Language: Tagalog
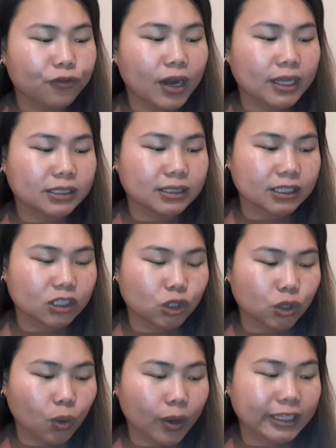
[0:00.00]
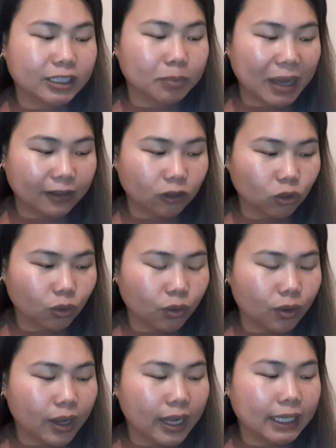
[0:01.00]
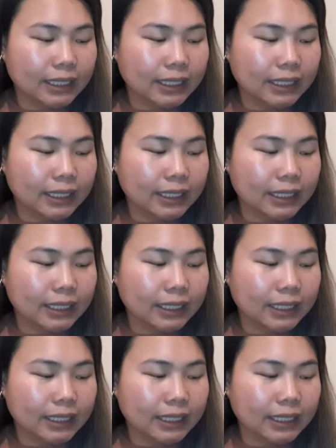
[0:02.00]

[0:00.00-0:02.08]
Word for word: Francis Joe Espanto,